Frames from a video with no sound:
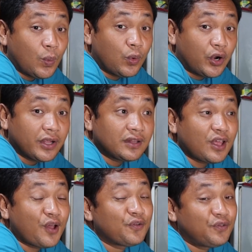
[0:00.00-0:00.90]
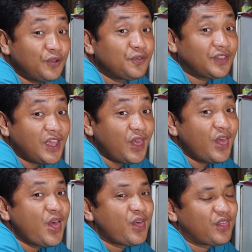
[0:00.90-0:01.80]
worth 50,000
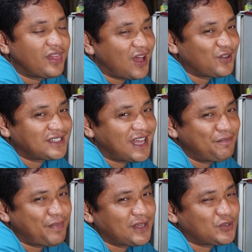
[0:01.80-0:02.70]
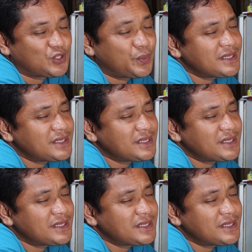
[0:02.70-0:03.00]
pesos.